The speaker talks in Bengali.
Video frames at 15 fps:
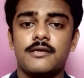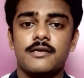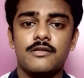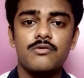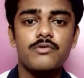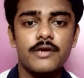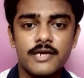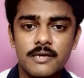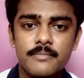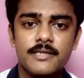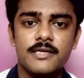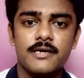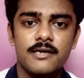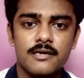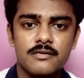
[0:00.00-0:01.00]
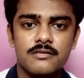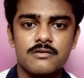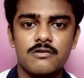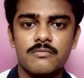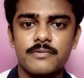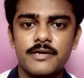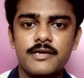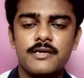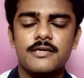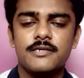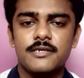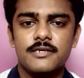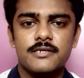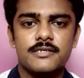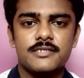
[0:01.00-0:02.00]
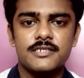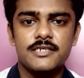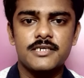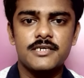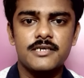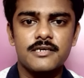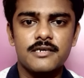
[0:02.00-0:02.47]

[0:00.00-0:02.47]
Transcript: কিন্তু এটা মাথায় রাখতে হবে যে